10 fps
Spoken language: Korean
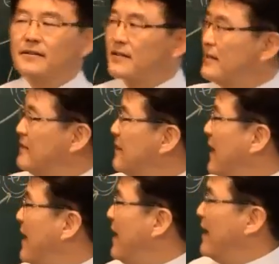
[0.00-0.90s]
그
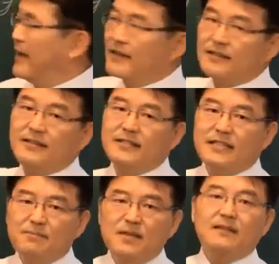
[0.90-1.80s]
해, 그
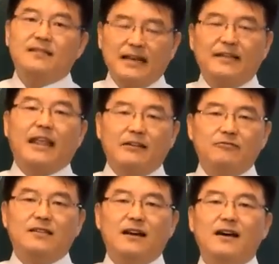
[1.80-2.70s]
10년 사이
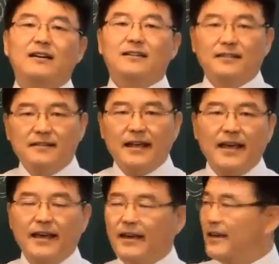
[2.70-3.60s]
대운이나 그런
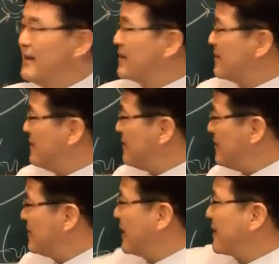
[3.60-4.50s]
해에
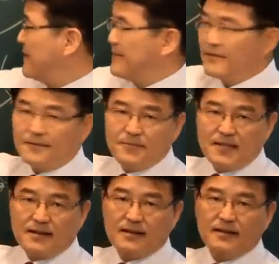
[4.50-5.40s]
크게 깨지는
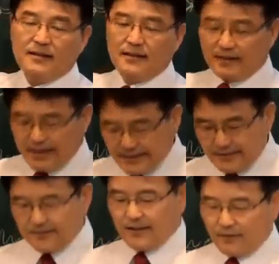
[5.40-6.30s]
겁니다.
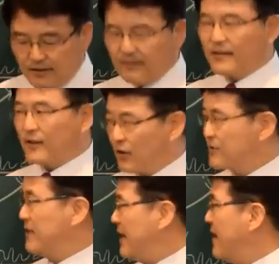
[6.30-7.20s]
깨지는데 어떤 게 더
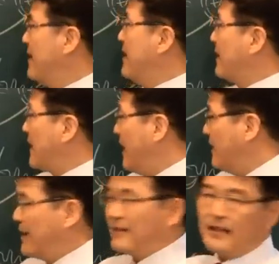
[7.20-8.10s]
크냐?
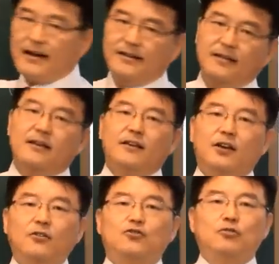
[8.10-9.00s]
태어난 달이
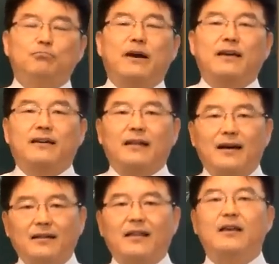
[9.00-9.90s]
형충파해가
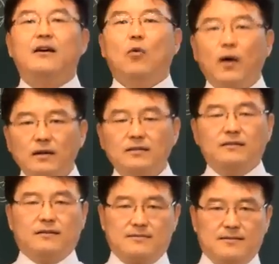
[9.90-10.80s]
당할 때 훨씬
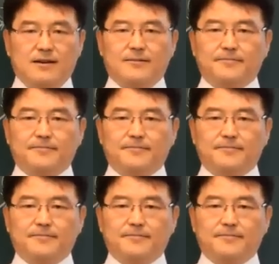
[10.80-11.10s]
더 크다.